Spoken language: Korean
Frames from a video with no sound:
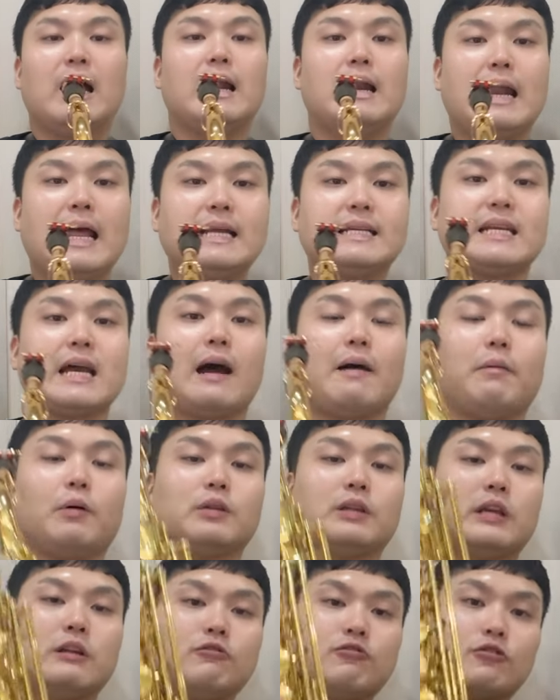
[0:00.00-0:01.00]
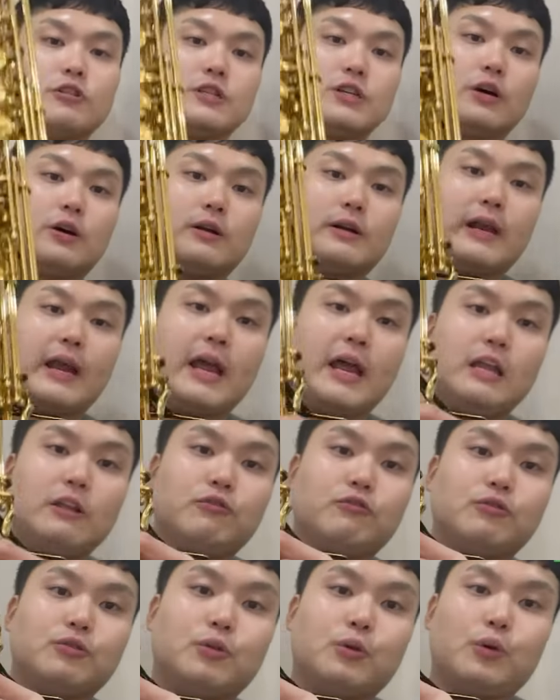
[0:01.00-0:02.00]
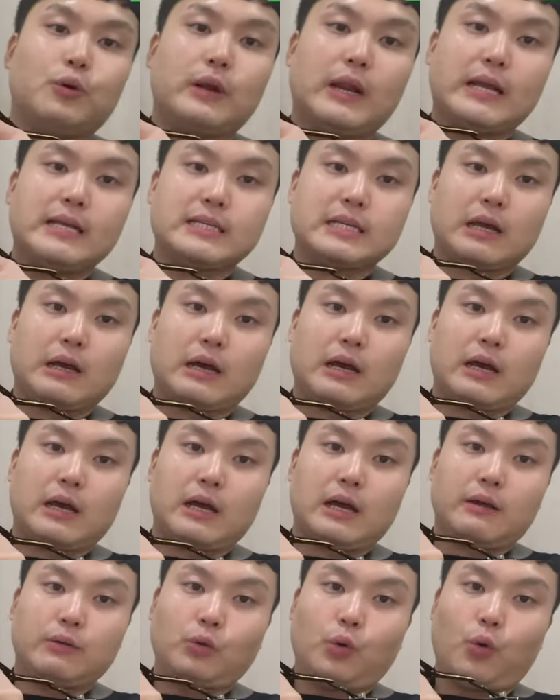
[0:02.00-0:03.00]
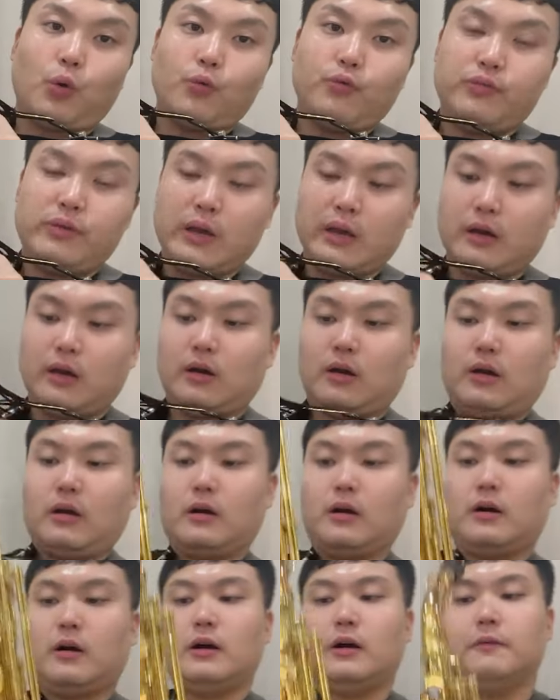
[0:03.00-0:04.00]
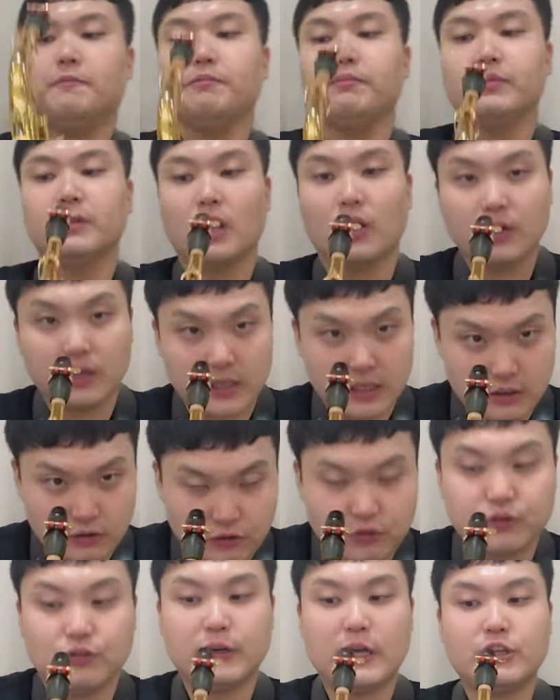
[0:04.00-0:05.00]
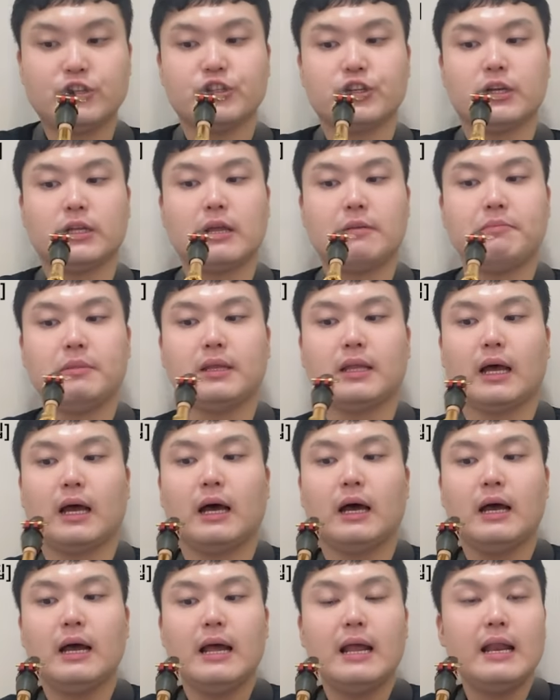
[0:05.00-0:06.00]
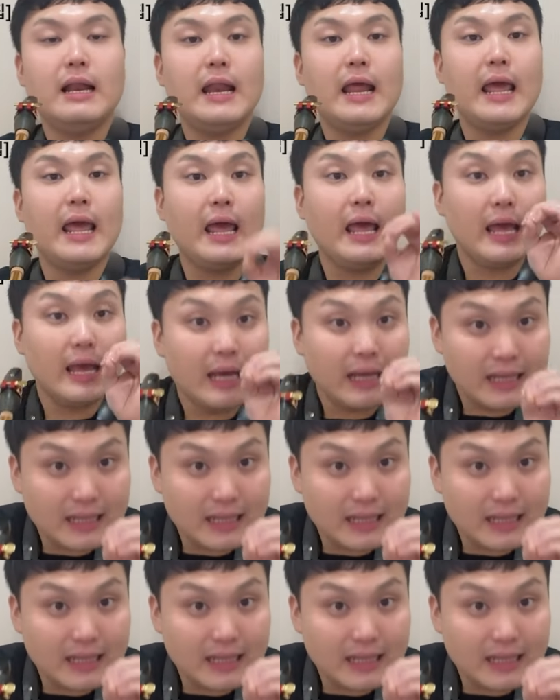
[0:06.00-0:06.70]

레샵 어떻게 누르죠? 레 누르고 레샵 도 위에 거 텅깅 투 해주셔야 됩니다. 레